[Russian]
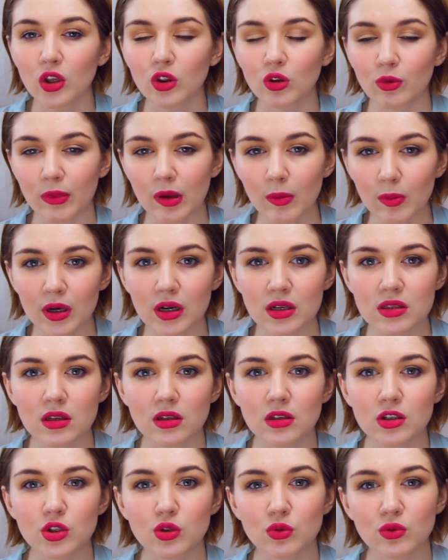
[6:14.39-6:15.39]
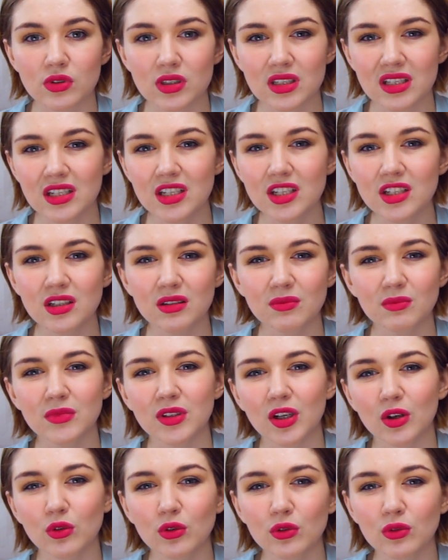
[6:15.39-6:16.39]
Но мне показалось, что он слишком
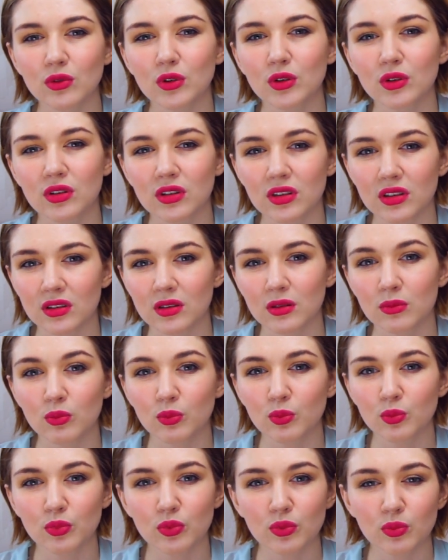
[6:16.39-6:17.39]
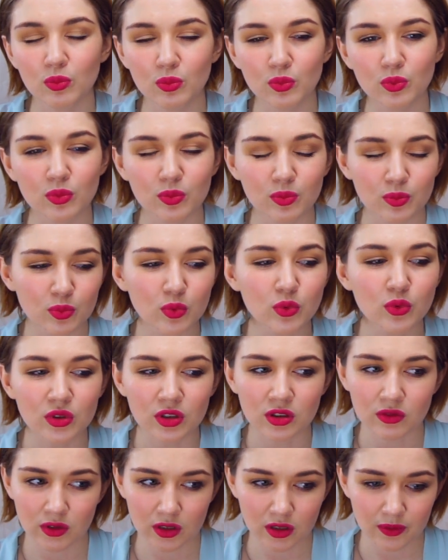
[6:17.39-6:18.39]
такой вот а,
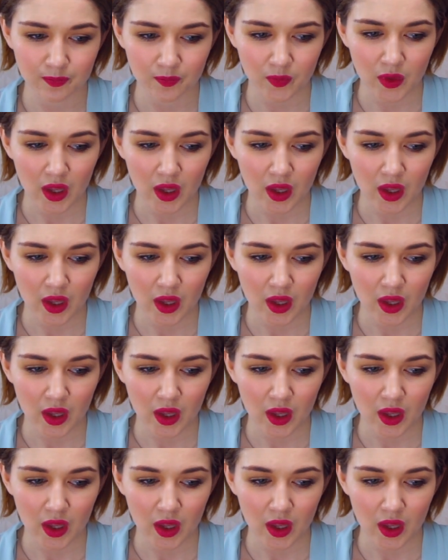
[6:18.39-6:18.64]
пудровый.